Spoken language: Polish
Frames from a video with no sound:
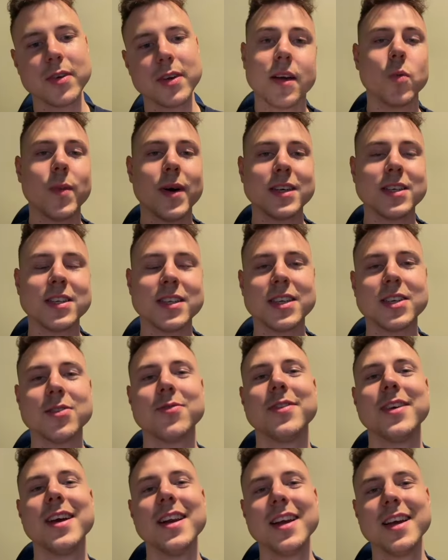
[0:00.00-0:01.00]
Tłumaczy też
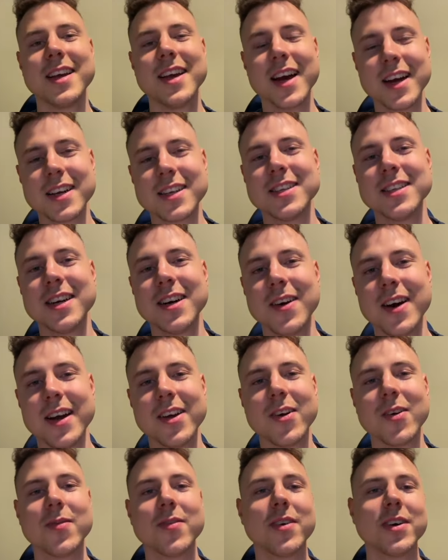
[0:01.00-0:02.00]
wiele, jak
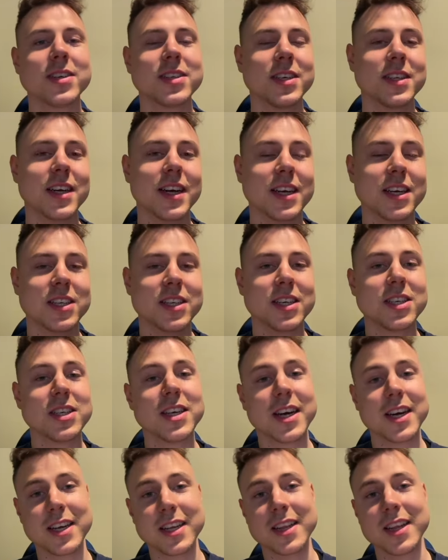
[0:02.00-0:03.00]
działają właśnie takie rzeczy
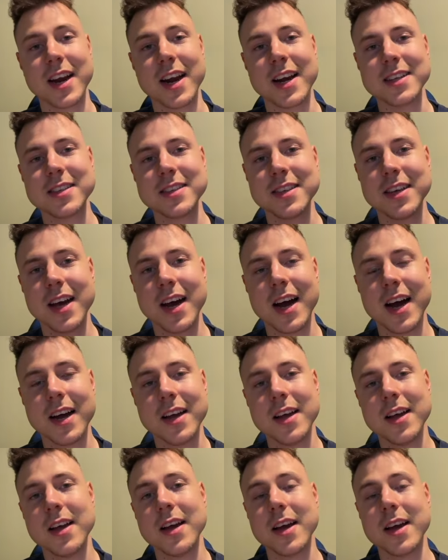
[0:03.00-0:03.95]
jak iteracja,